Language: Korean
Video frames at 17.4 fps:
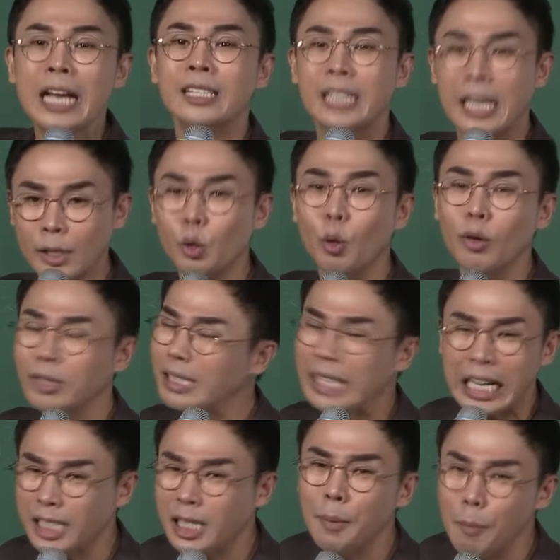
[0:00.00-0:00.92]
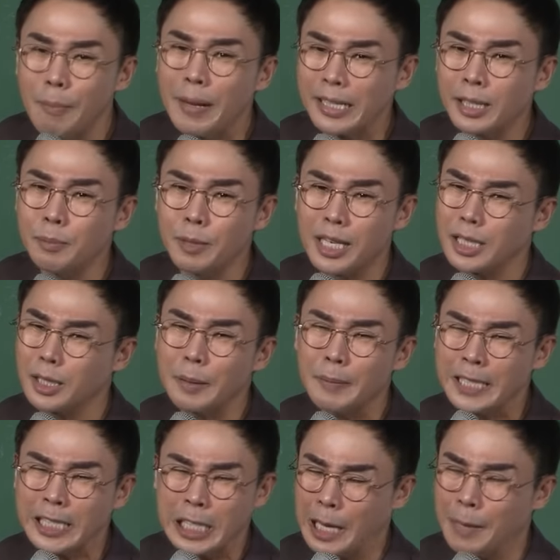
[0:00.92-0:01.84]
제 소원은 다시 한번
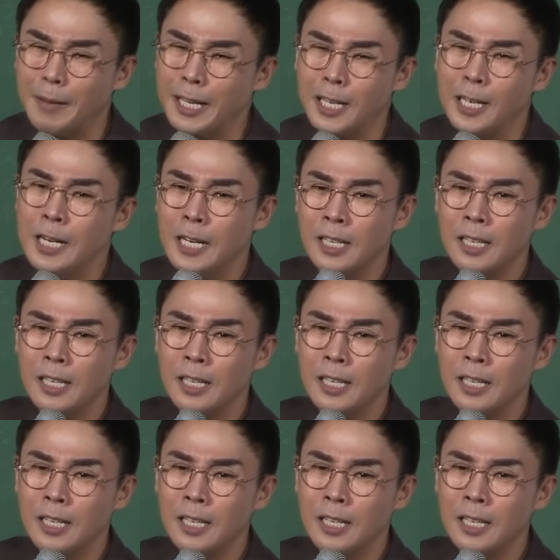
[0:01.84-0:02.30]
말씀드리자면 제발